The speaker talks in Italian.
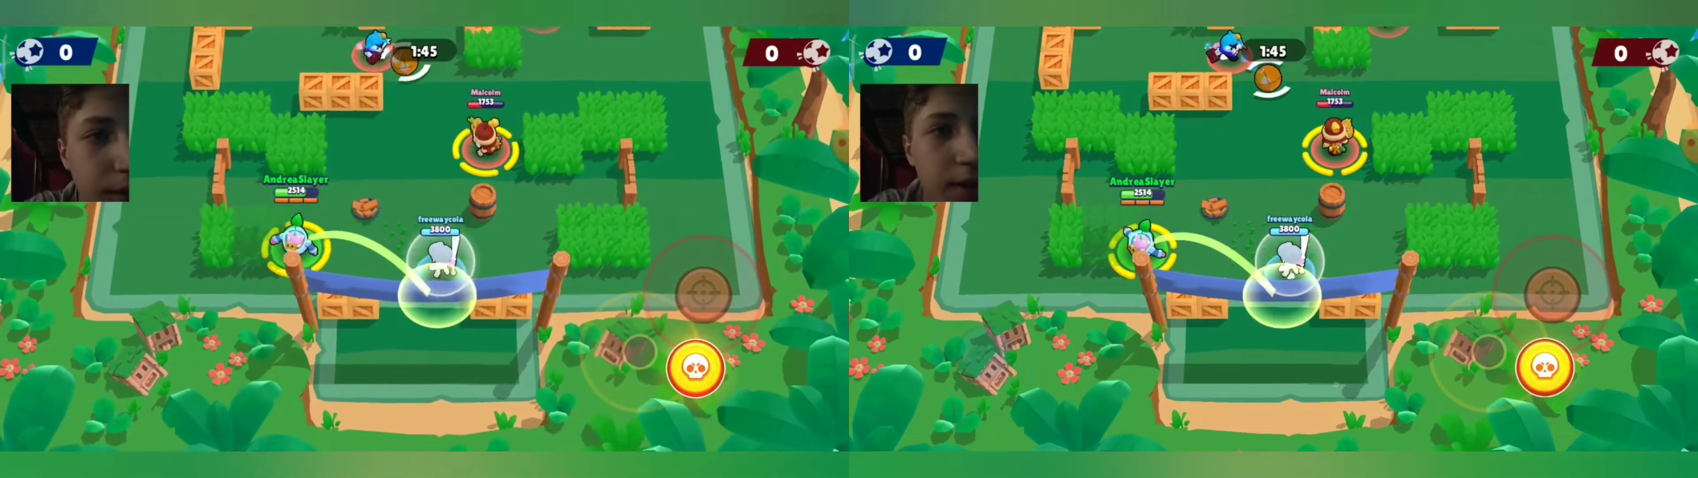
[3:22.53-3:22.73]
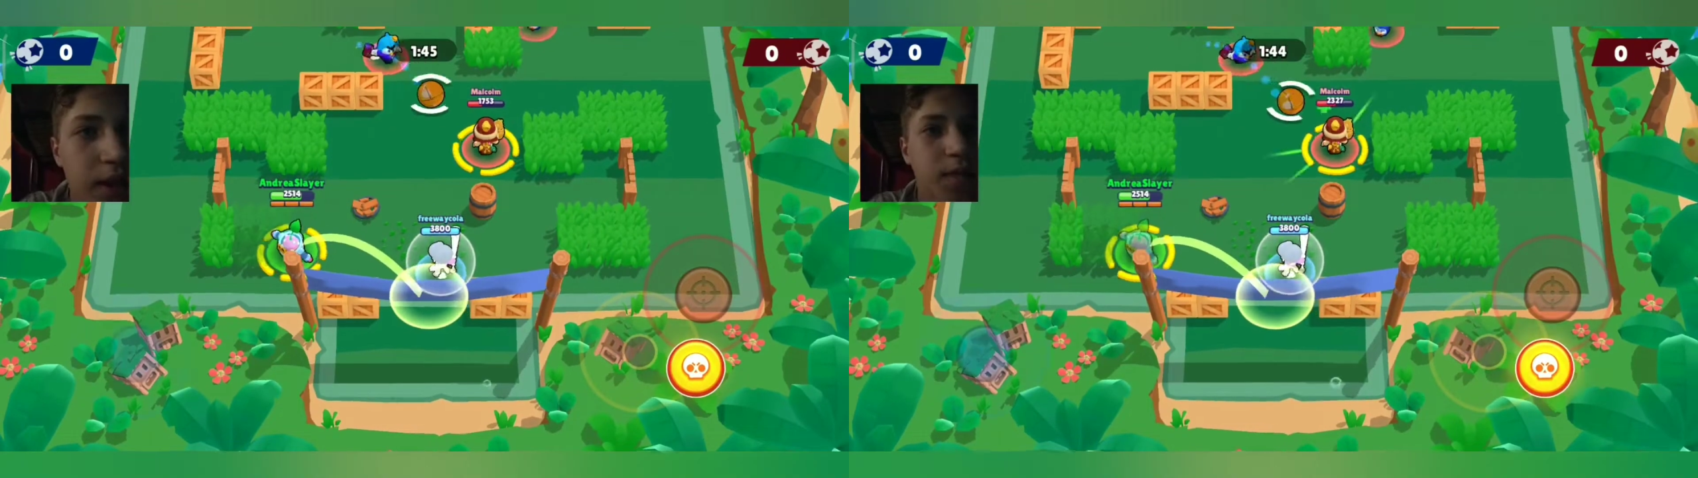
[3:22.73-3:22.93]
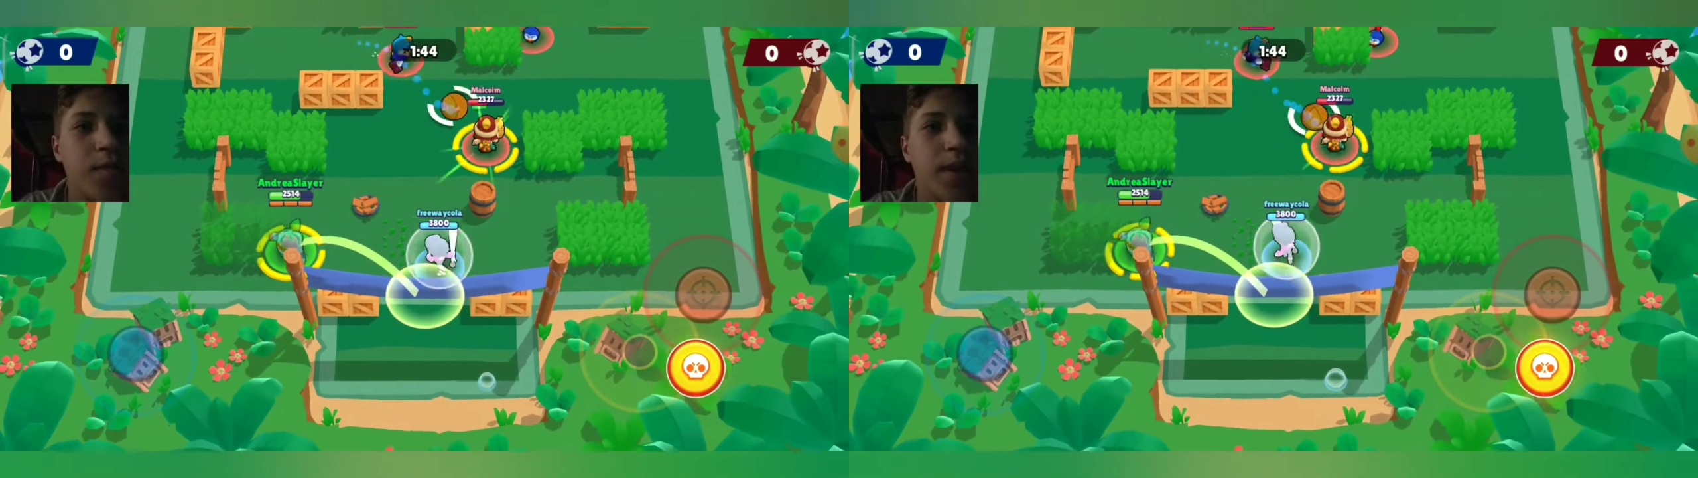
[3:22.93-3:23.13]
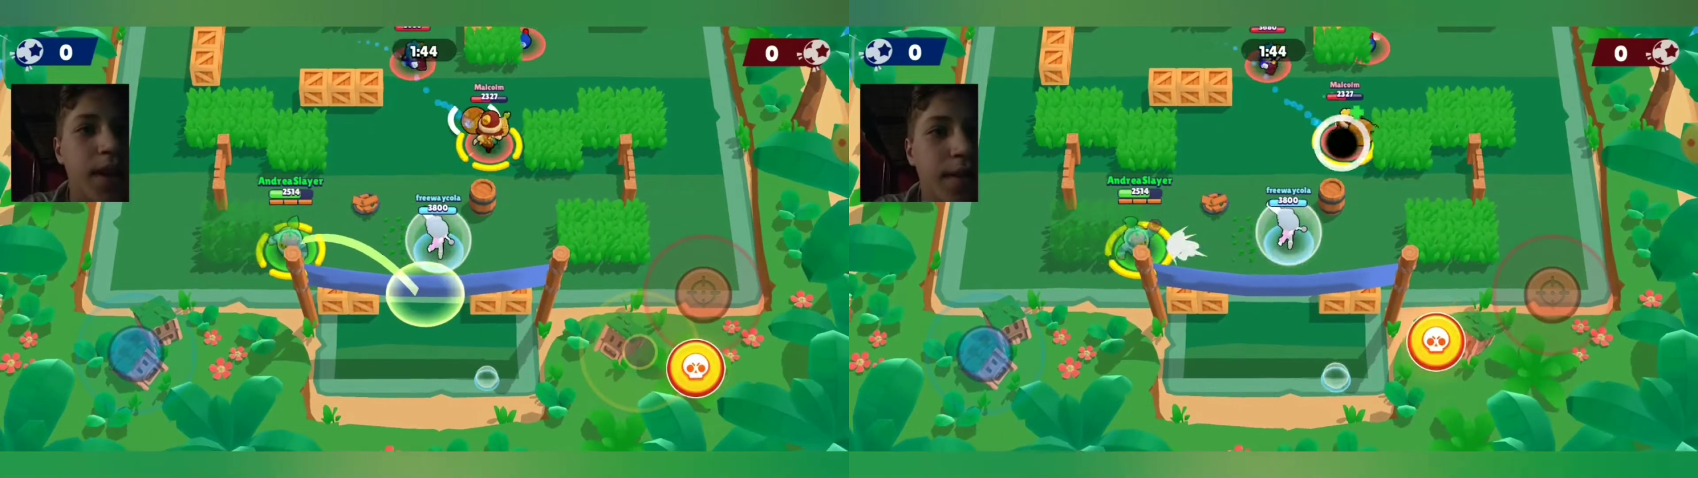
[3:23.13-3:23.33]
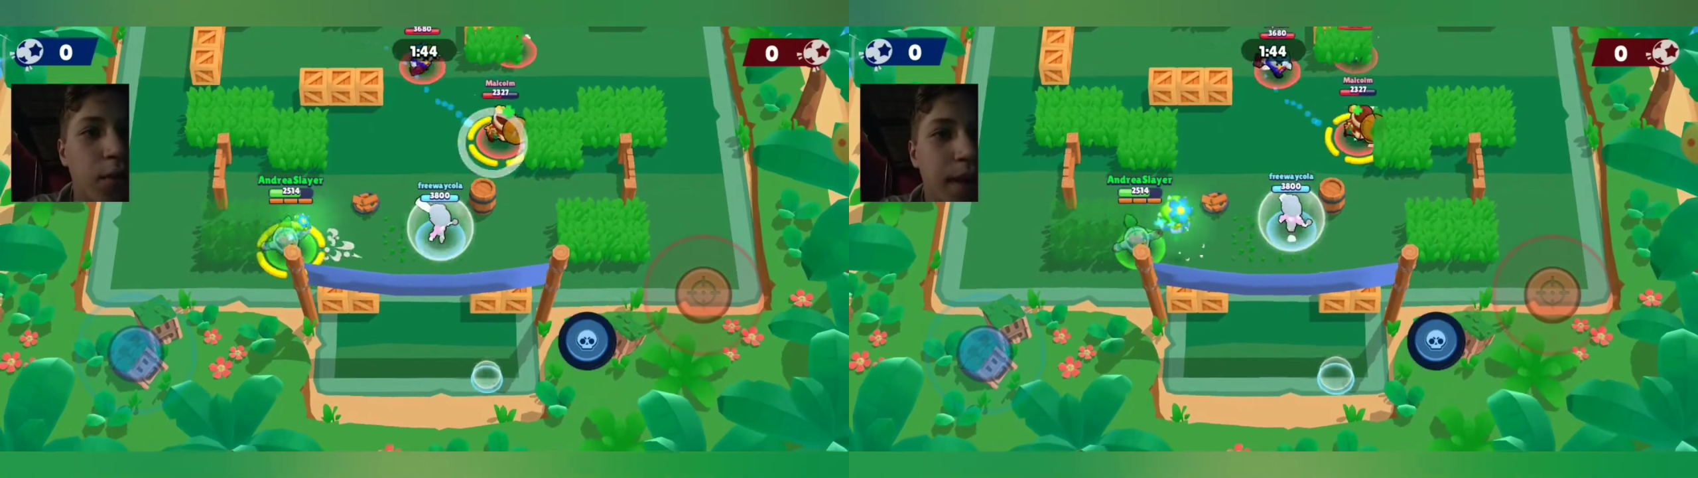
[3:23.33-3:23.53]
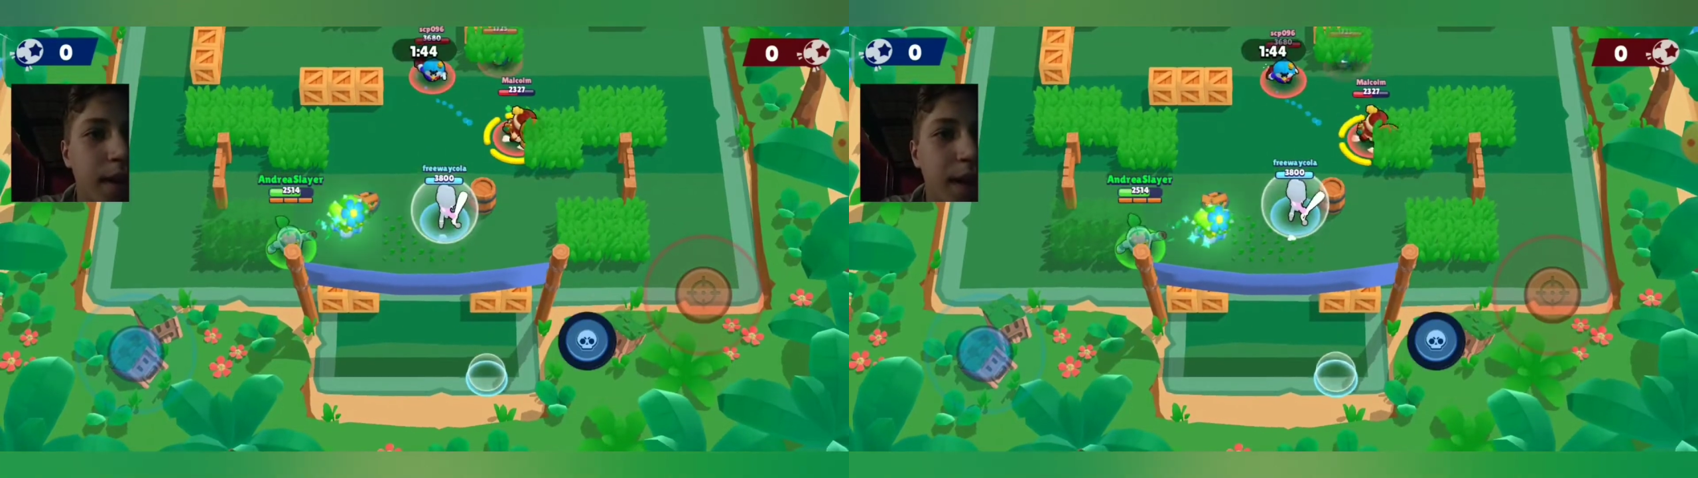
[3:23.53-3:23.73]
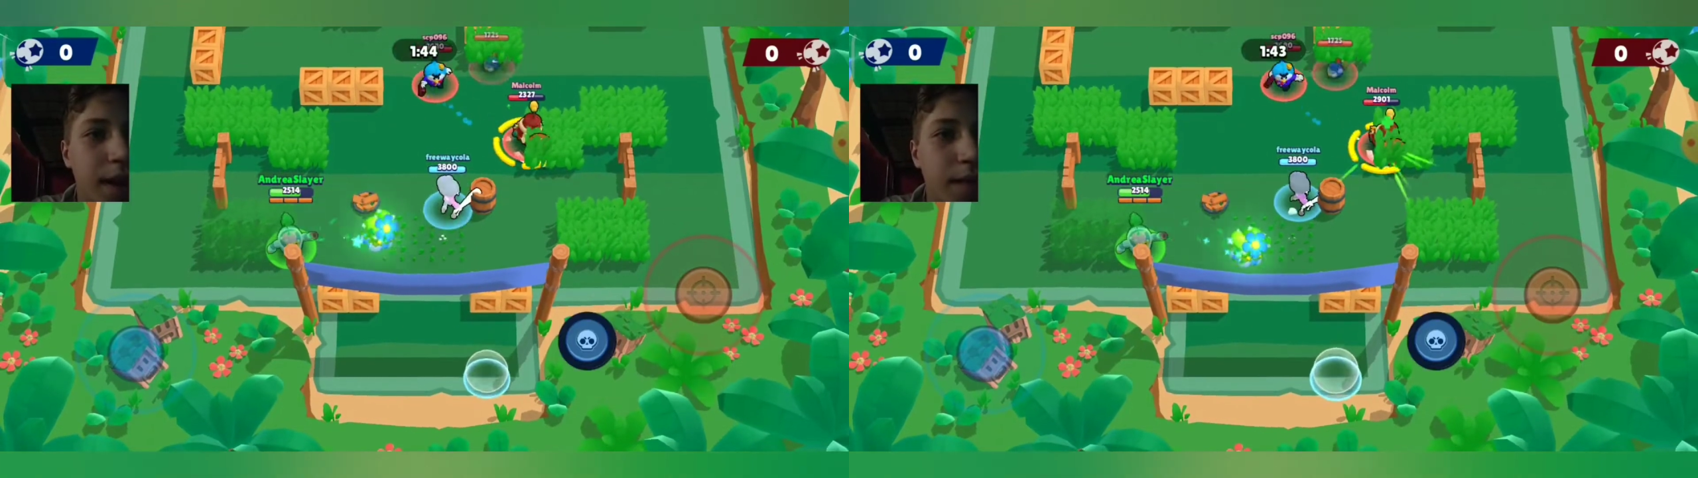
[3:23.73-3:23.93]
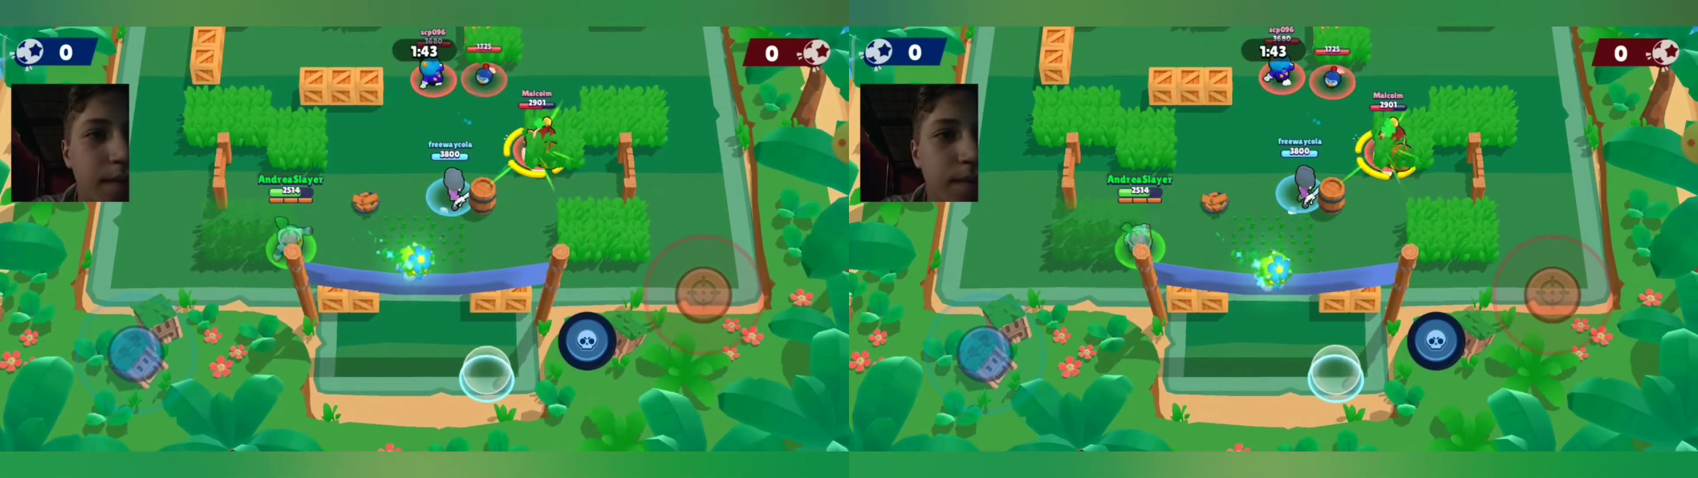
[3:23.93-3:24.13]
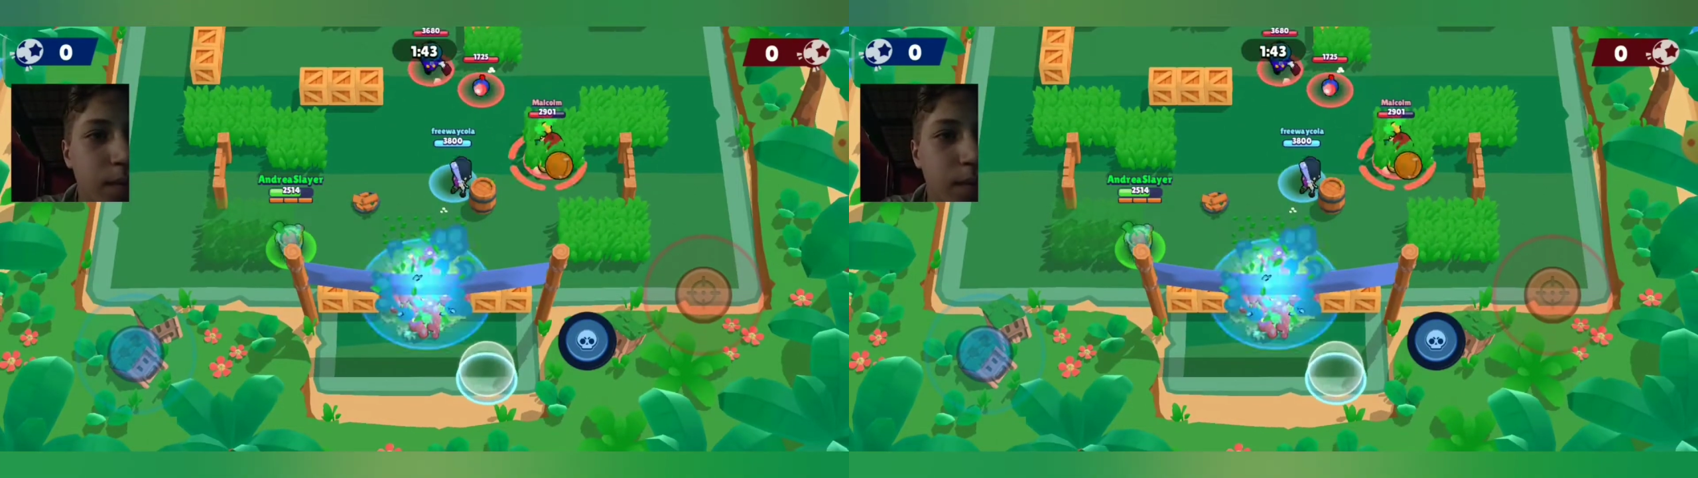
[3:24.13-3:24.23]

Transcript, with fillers: che devo mettere Così.